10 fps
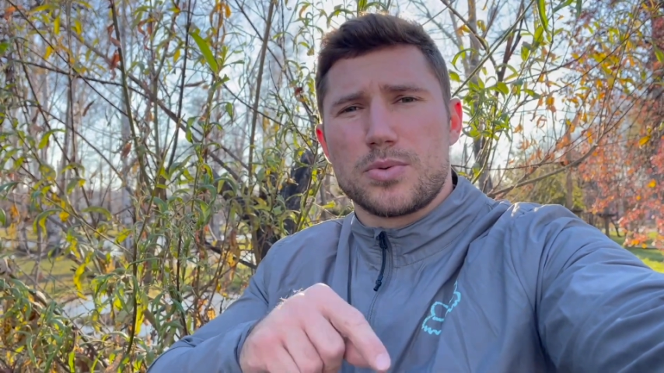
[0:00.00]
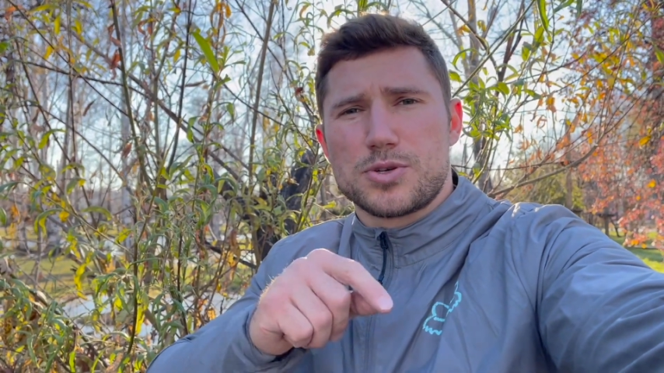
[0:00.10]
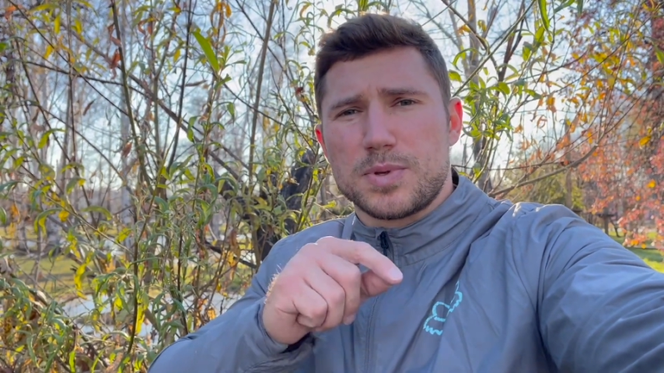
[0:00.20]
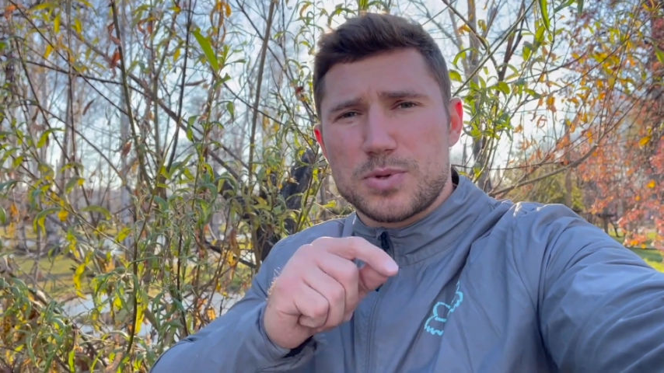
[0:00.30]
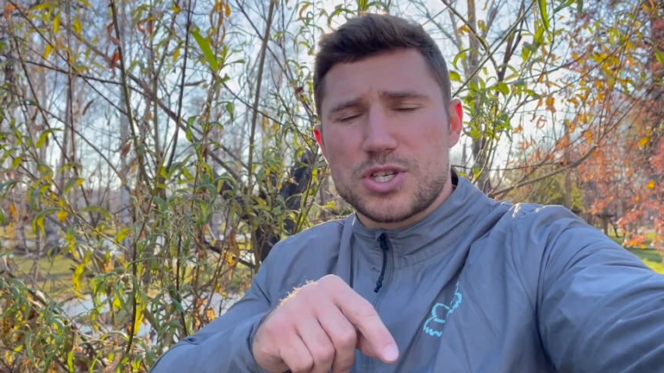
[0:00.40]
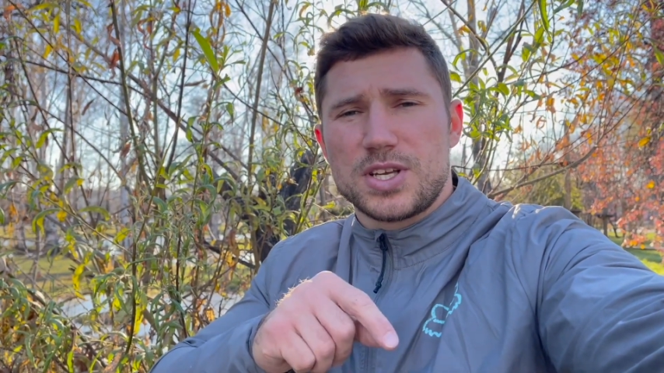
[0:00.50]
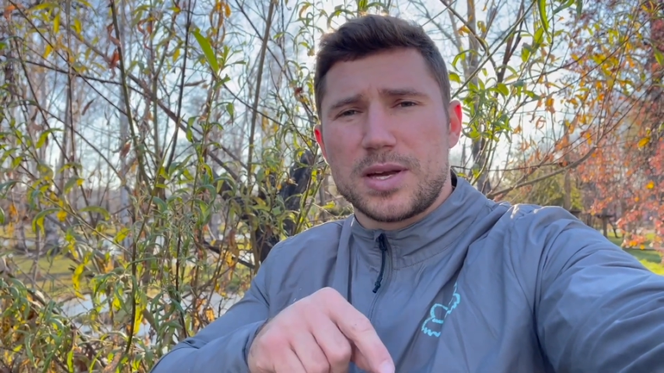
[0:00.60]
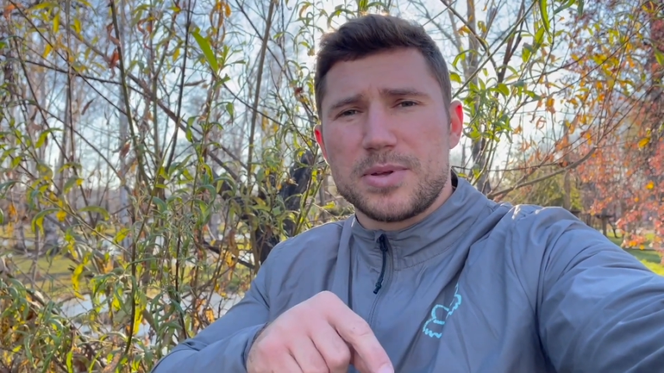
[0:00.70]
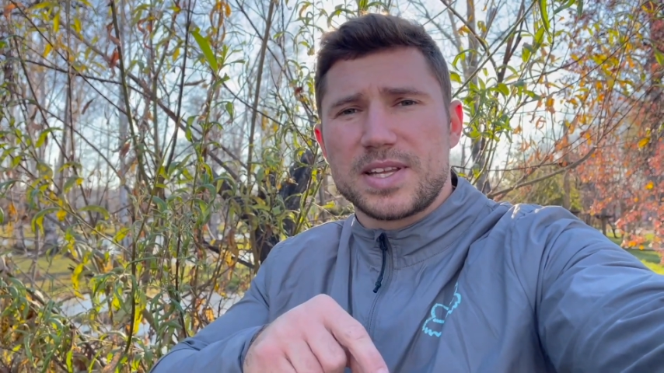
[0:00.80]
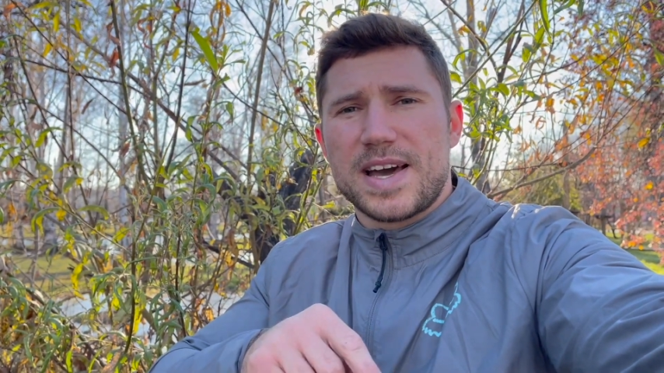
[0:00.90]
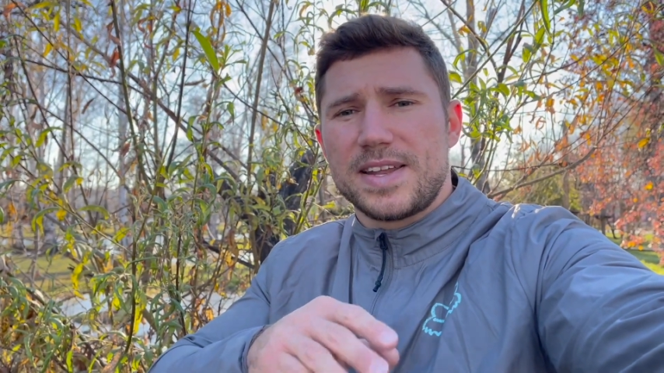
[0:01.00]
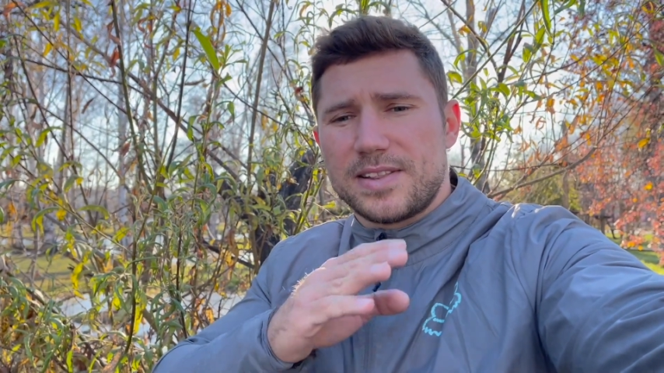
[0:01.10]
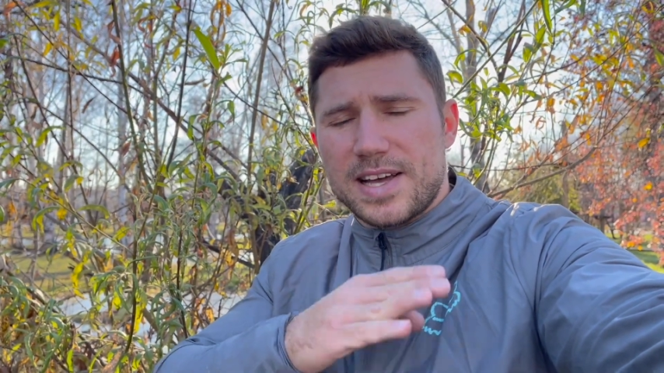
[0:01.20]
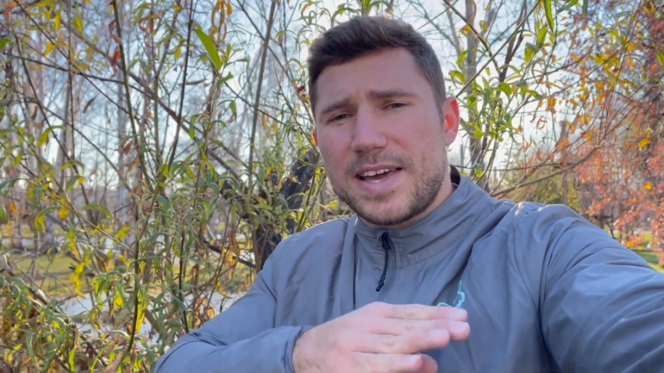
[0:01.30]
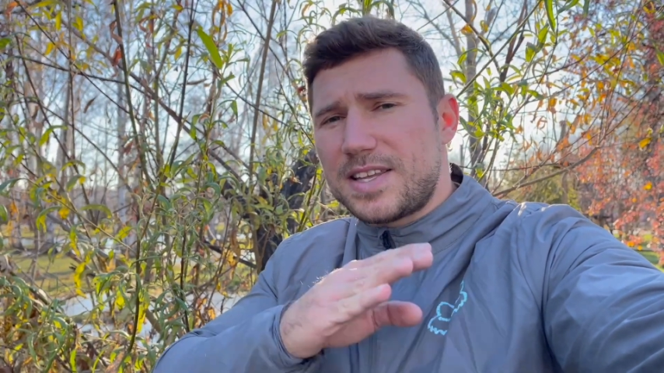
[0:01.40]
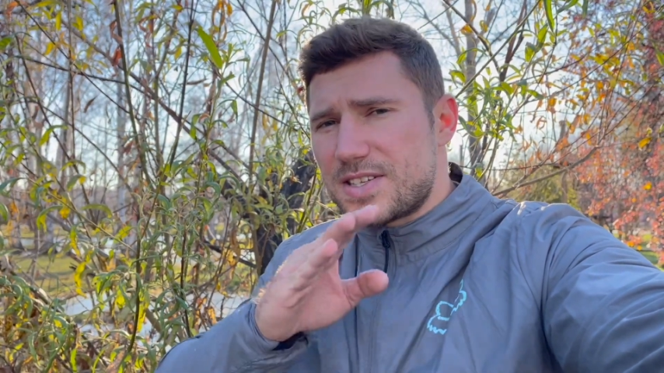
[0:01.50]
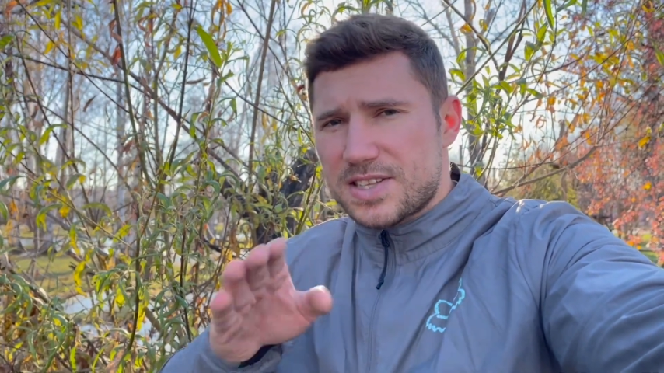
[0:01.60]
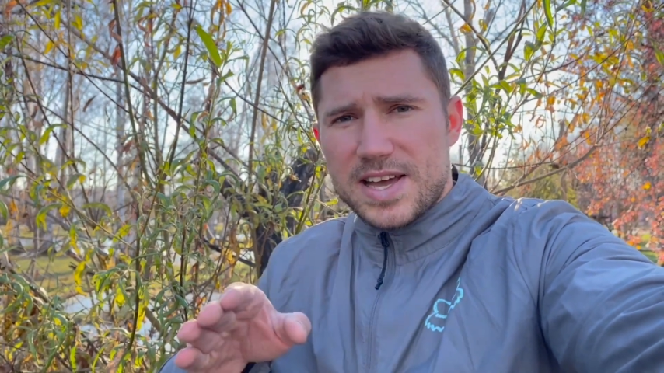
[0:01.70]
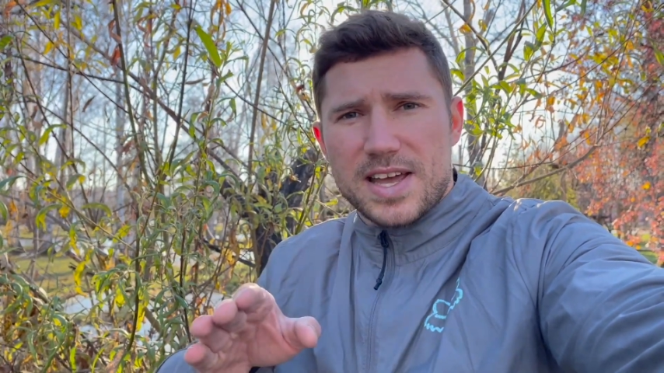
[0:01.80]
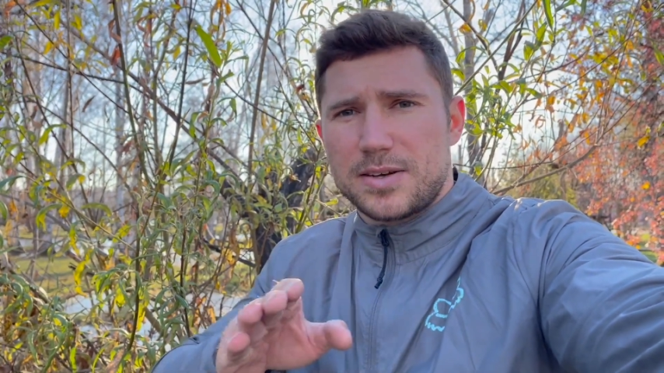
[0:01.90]
В общем, напишите комментарий, лайк,
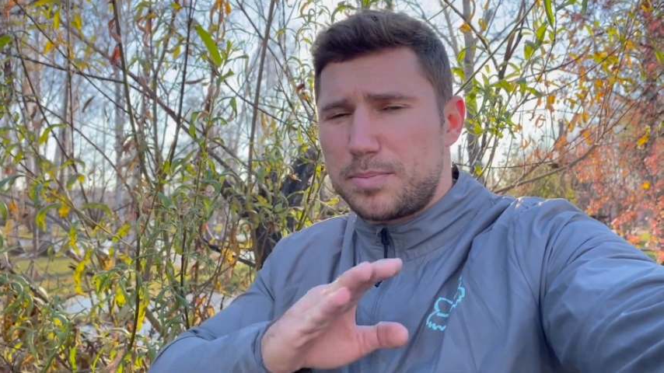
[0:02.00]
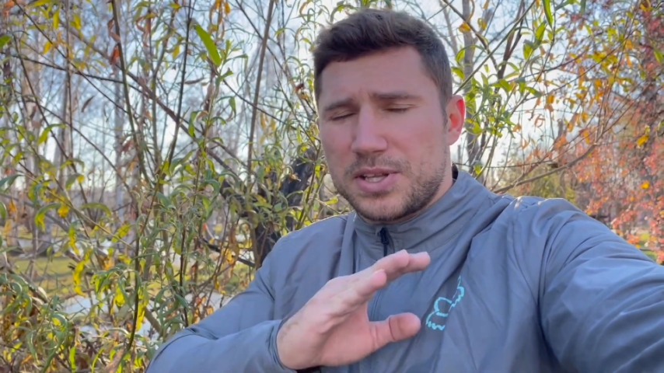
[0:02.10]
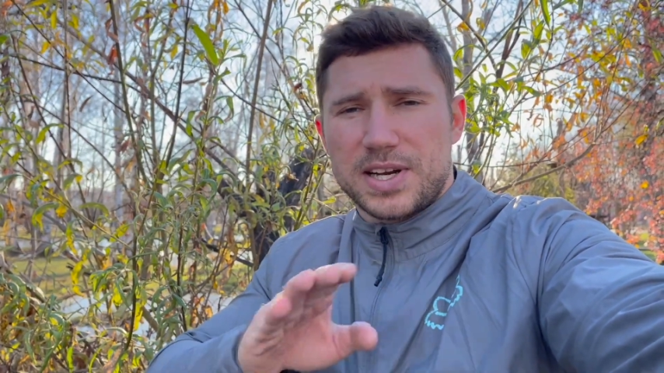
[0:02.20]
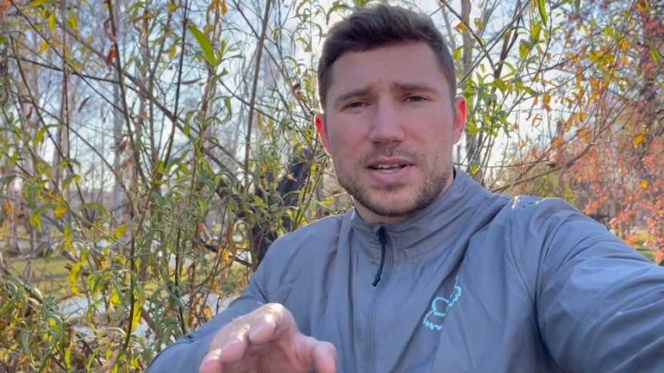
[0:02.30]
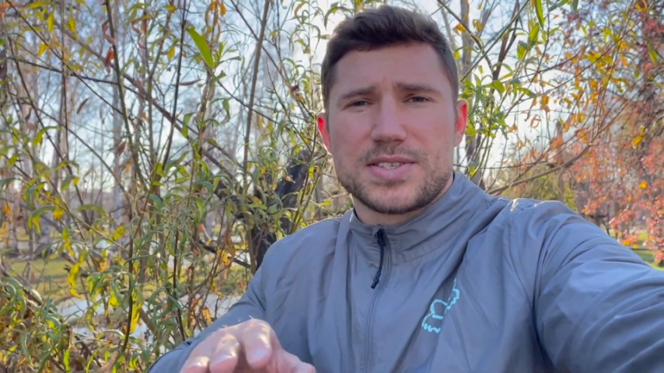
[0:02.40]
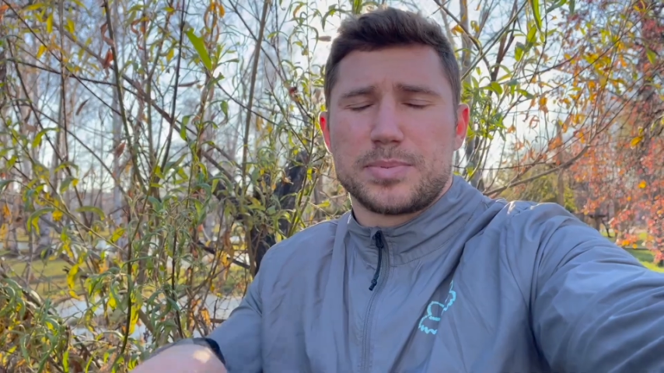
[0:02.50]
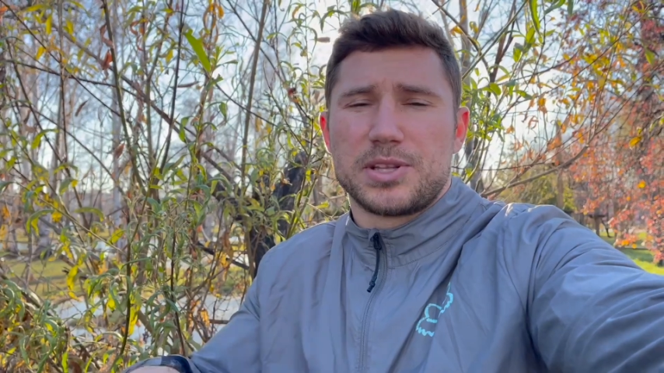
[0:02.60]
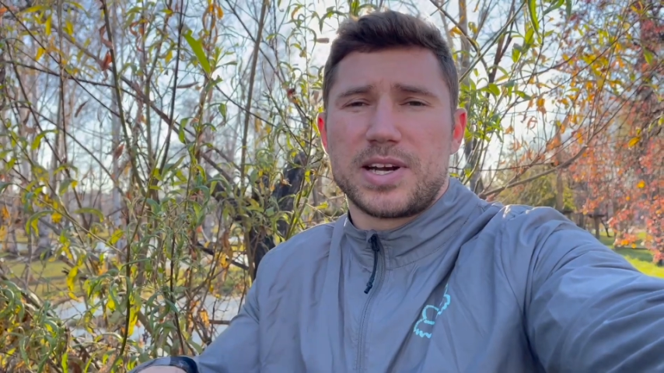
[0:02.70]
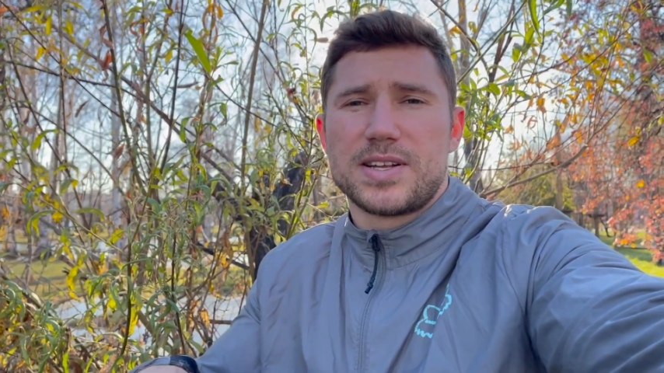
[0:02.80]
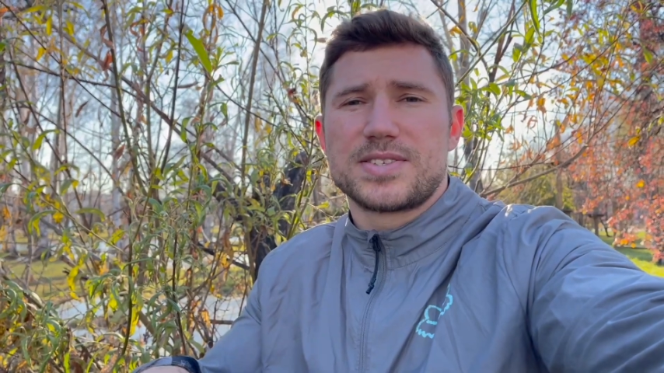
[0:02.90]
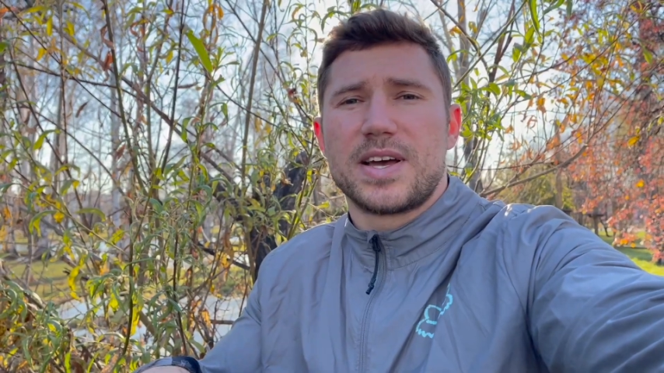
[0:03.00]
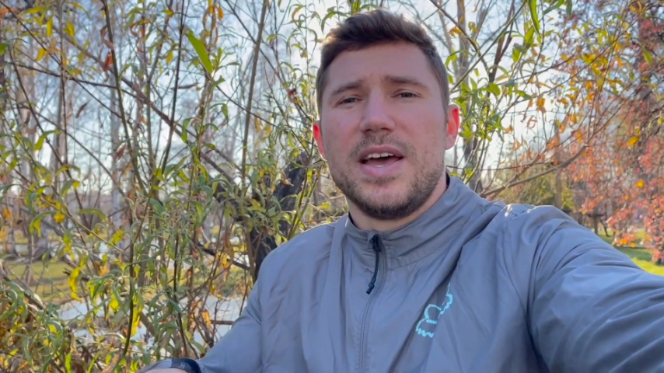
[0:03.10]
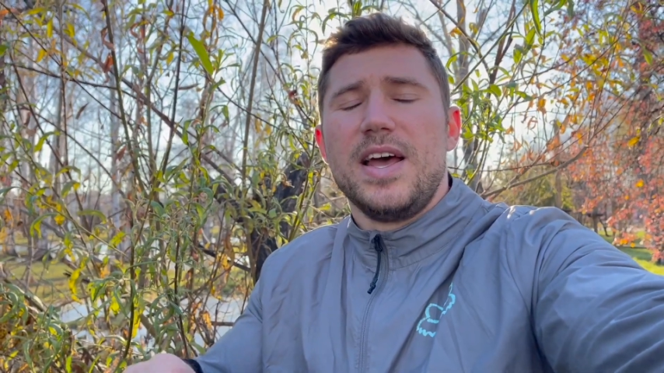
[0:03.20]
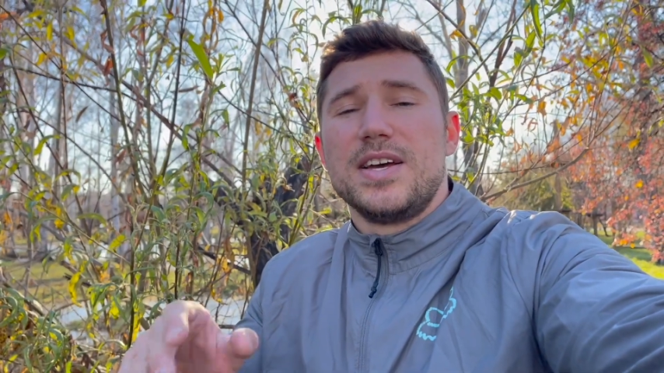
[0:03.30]
дизлайк, понравилось, не понравился.